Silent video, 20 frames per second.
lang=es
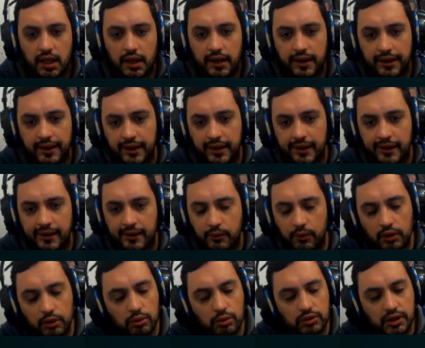Eh,
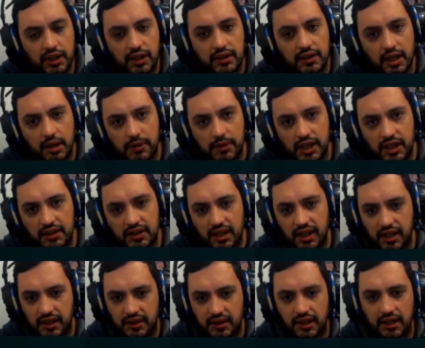cuando ustedes la terminan de
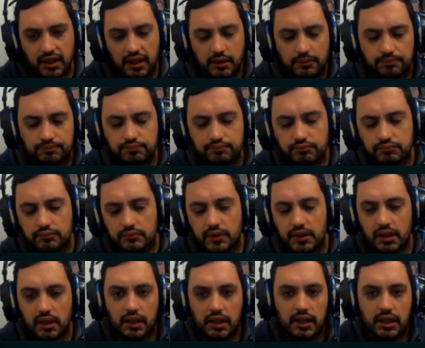instalar,
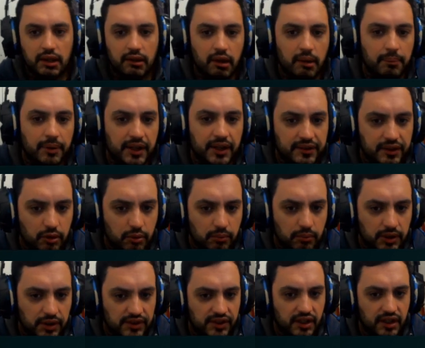le va a aparecer un
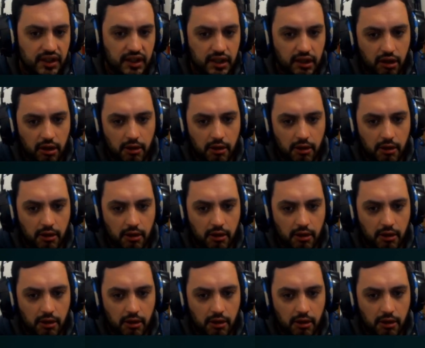mensaje de